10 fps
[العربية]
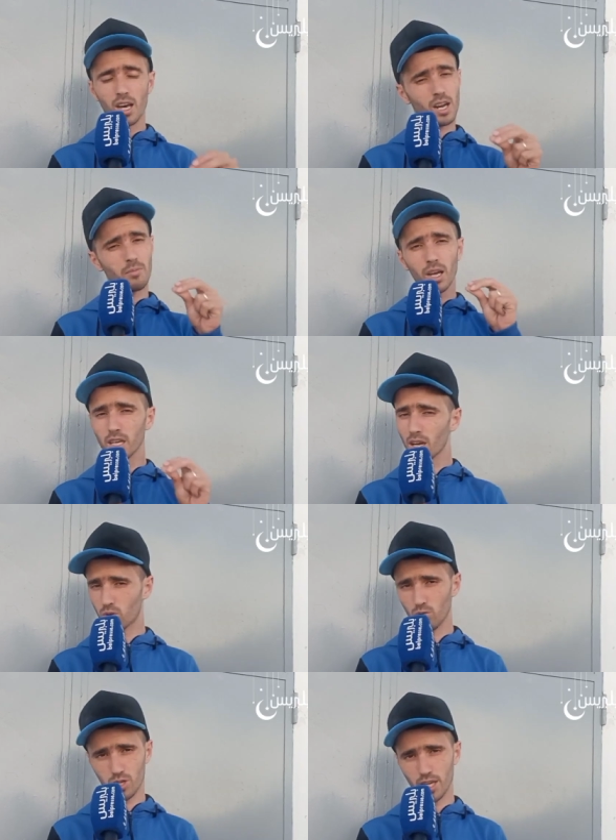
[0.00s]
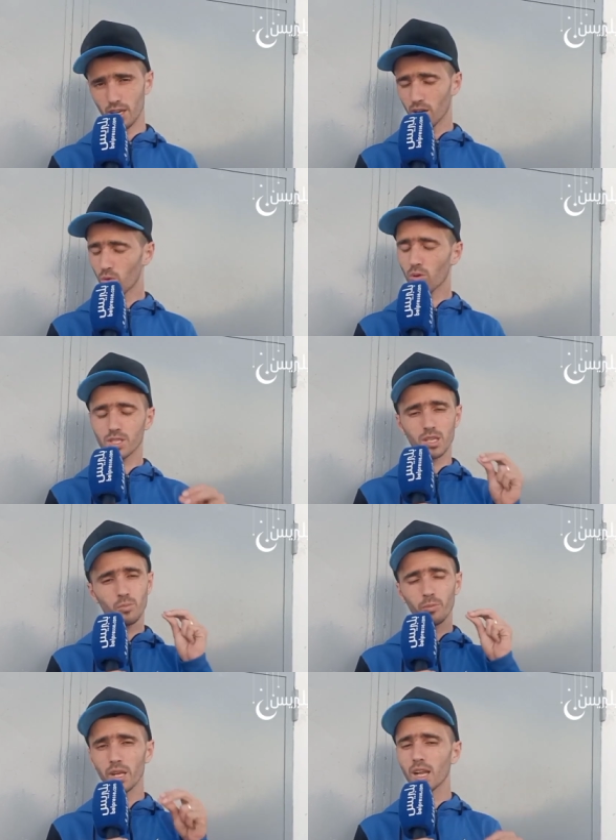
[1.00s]
راه ما كياكلوش
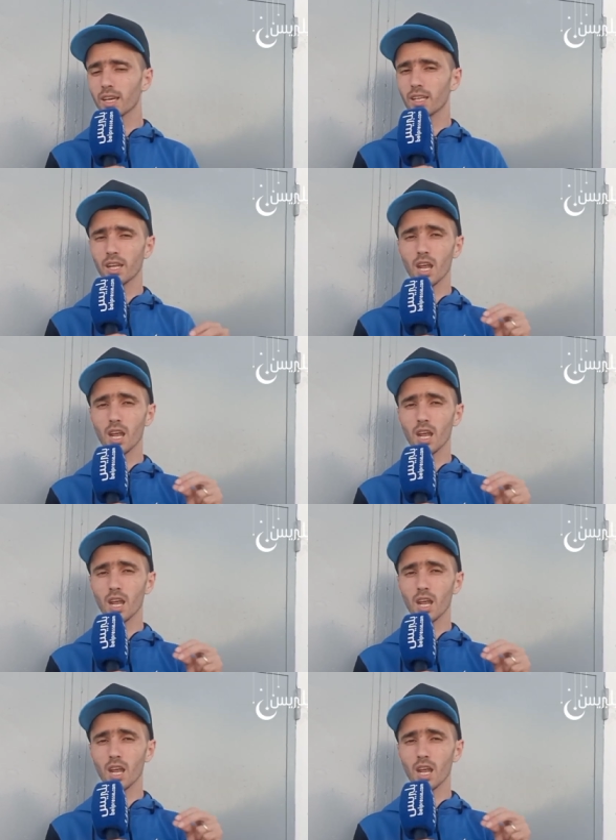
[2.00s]
اقسم بالله كاين